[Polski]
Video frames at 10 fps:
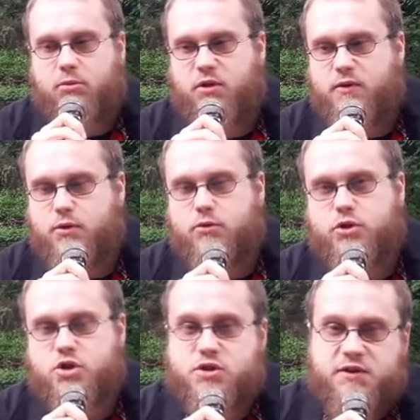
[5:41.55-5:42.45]
No bo w
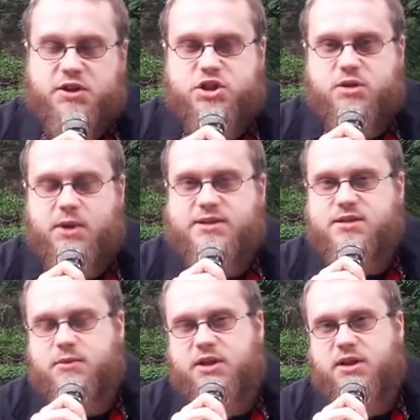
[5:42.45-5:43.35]
roku
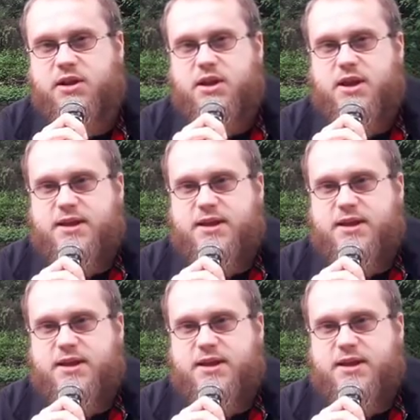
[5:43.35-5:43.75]
1917, kiedy